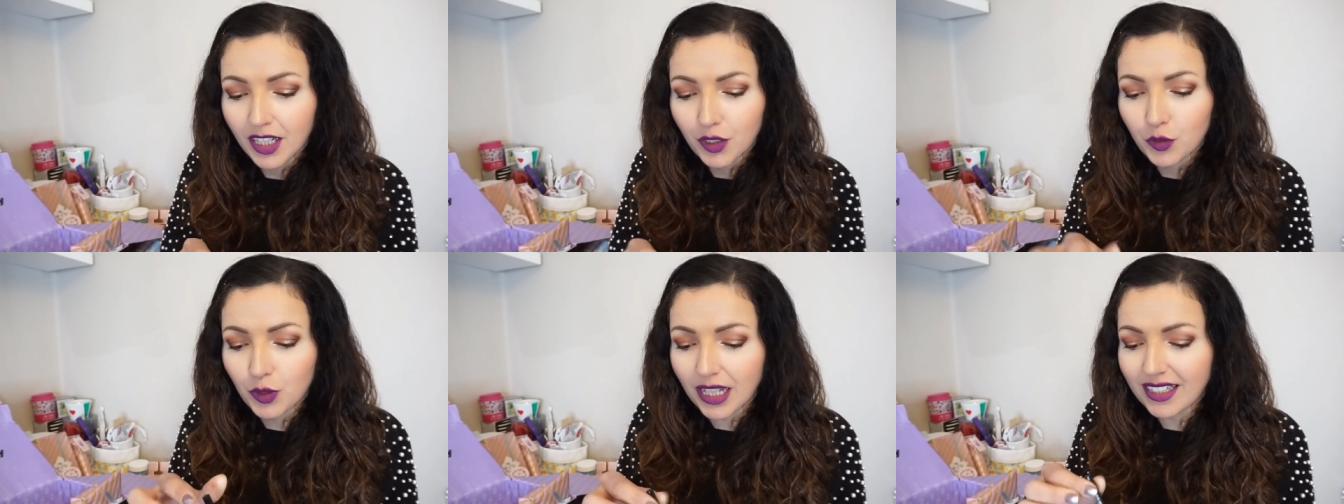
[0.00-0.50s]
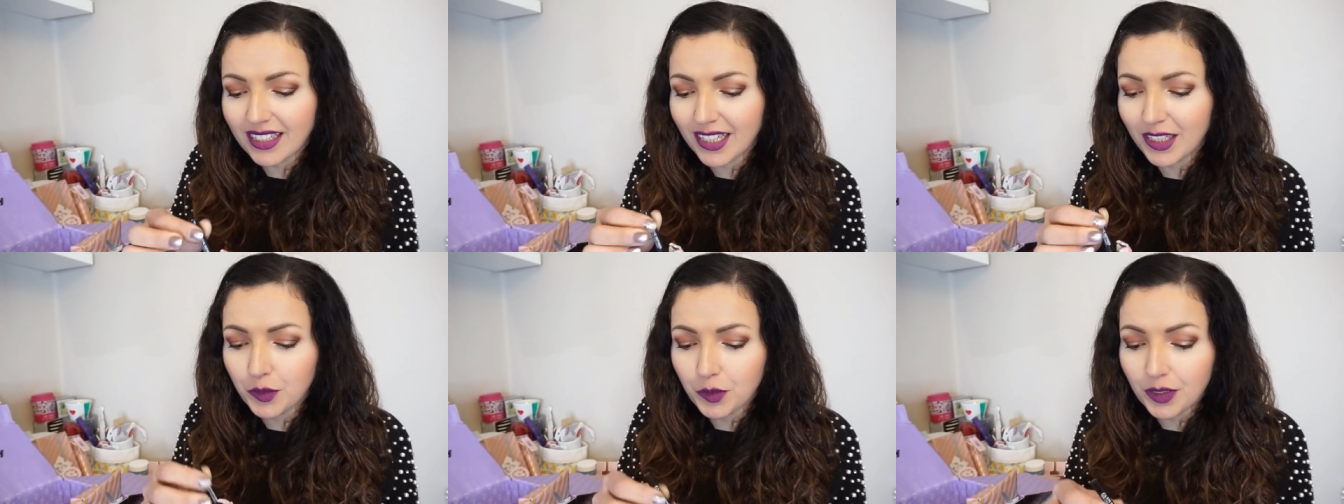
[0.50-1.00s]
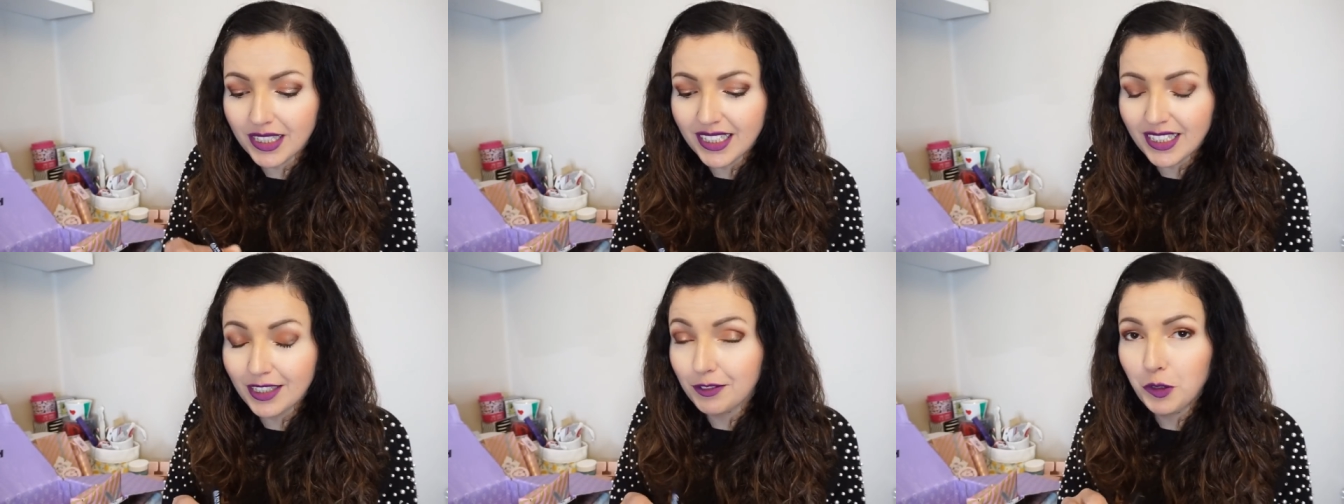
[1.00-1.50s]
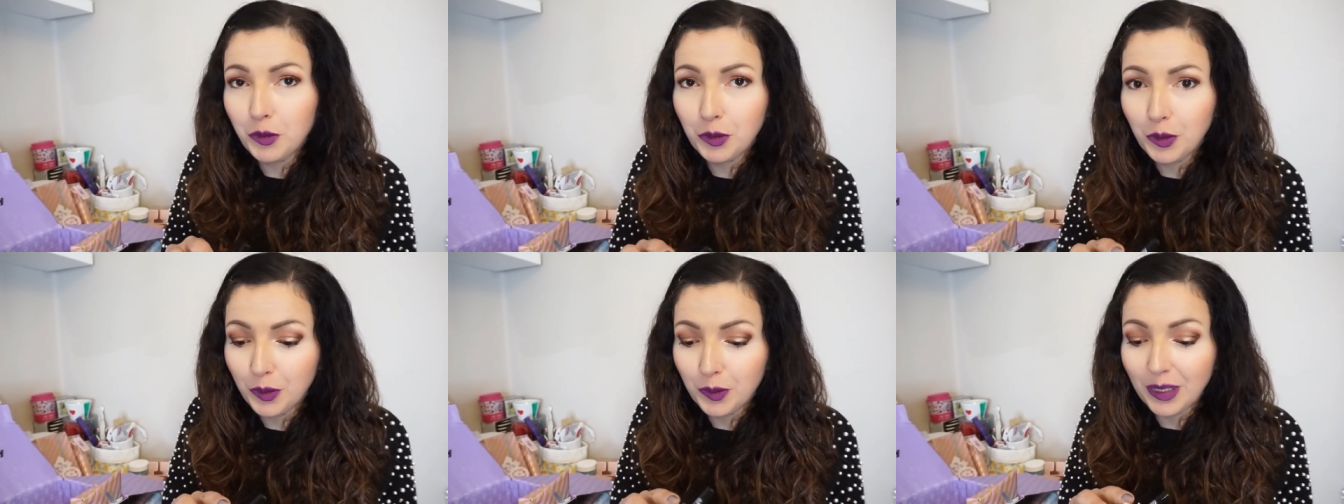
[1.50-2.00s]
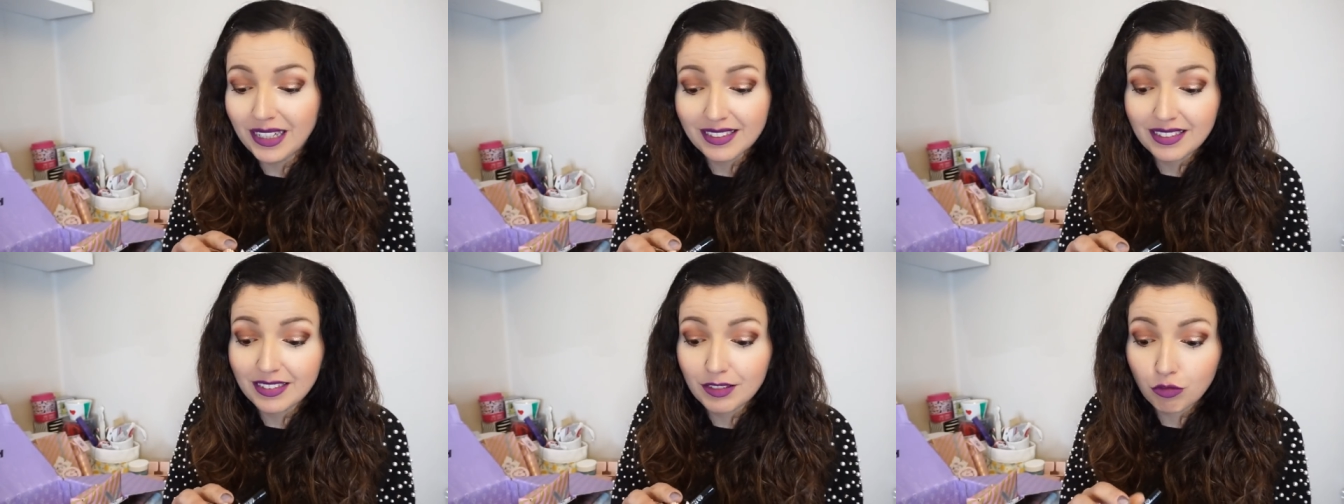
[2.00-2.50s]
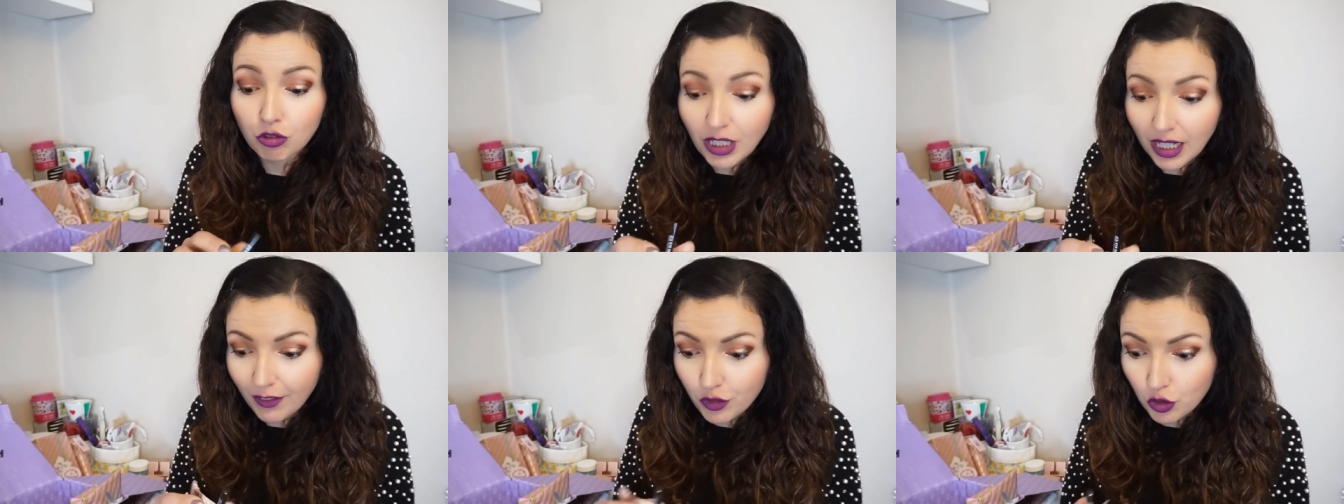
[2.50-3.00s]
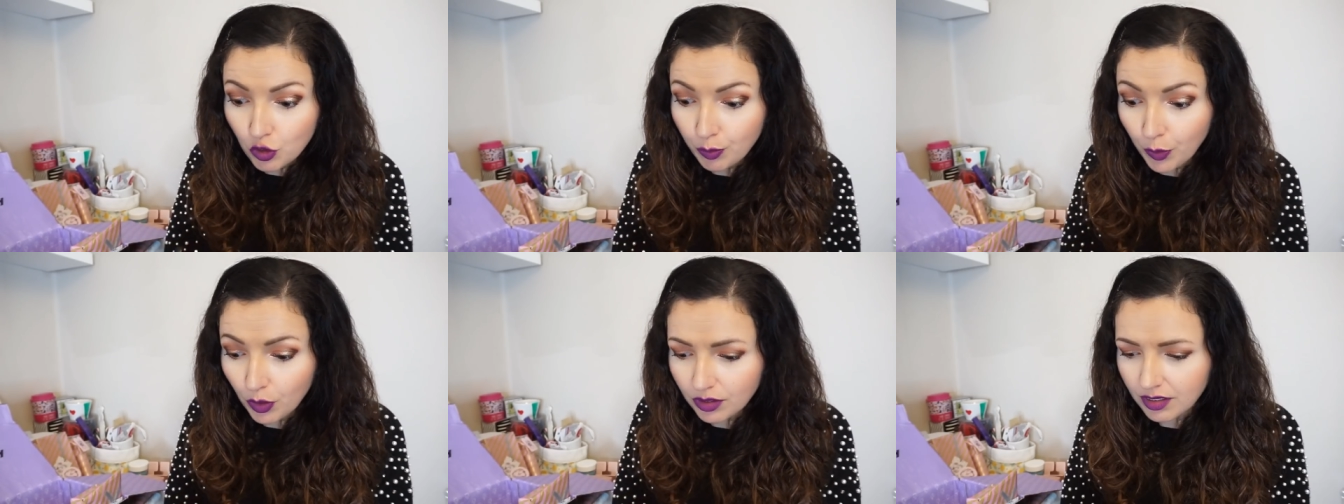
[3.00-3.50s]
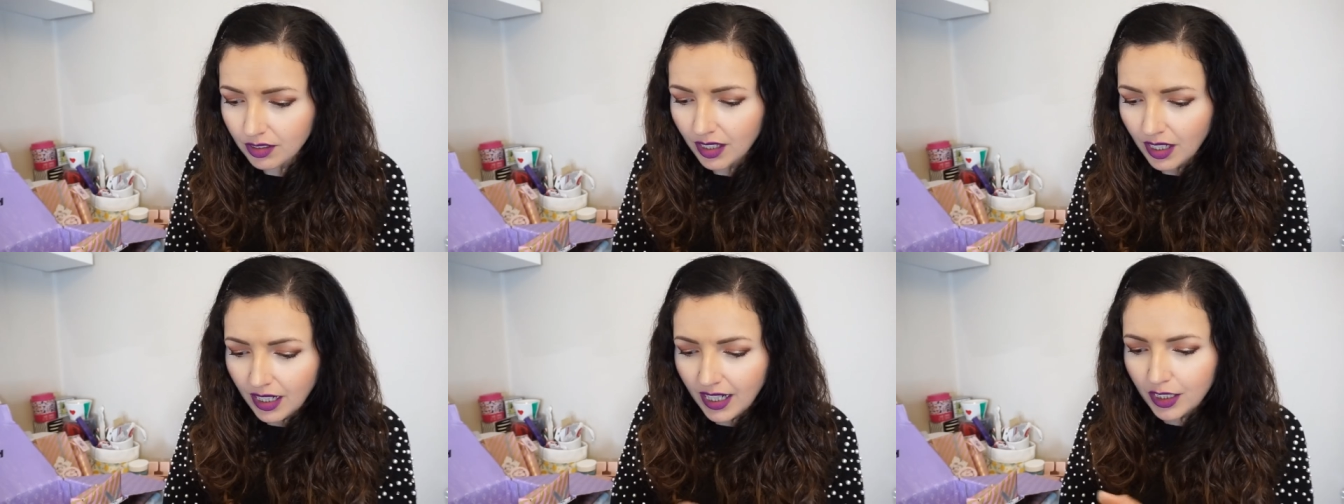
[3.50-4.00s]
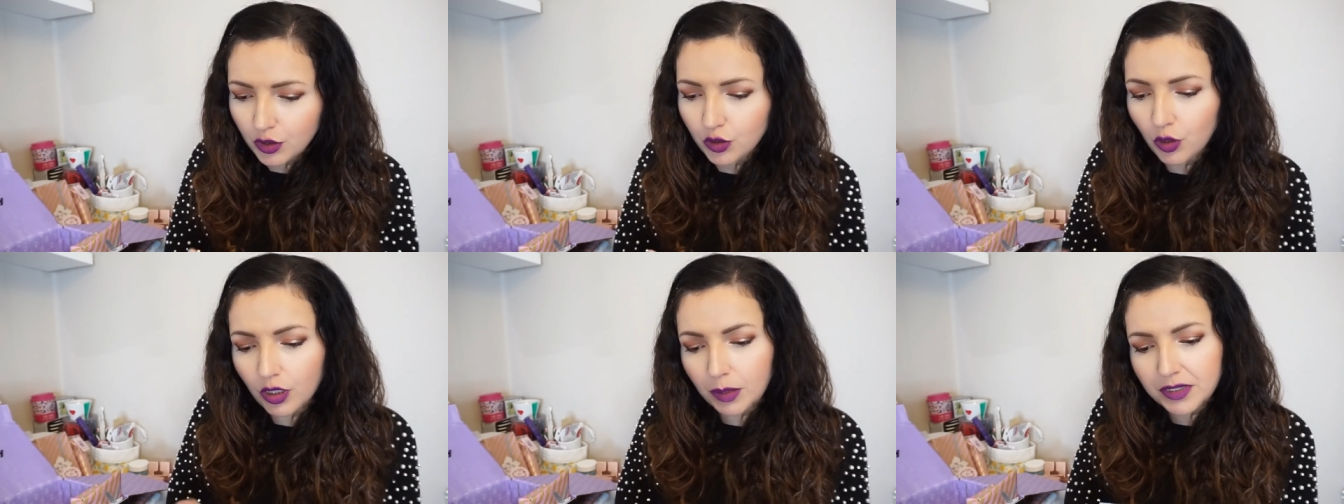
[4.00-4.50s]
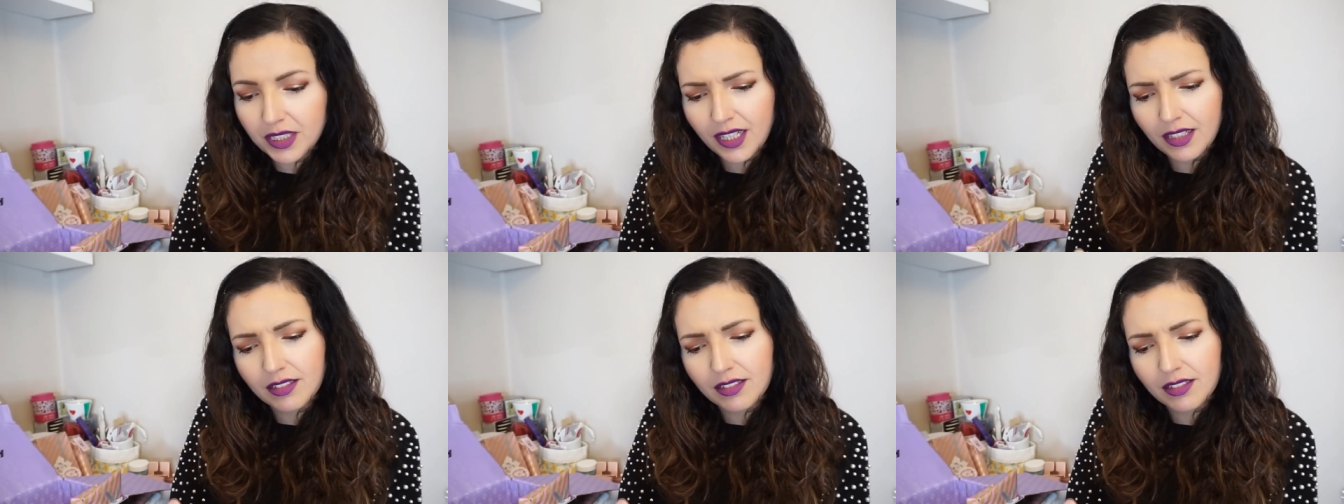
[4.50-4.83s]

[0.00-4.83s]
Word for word: Donc un crayon et une, euh, un rouge à lèvres je suppose. Un duo comme ça.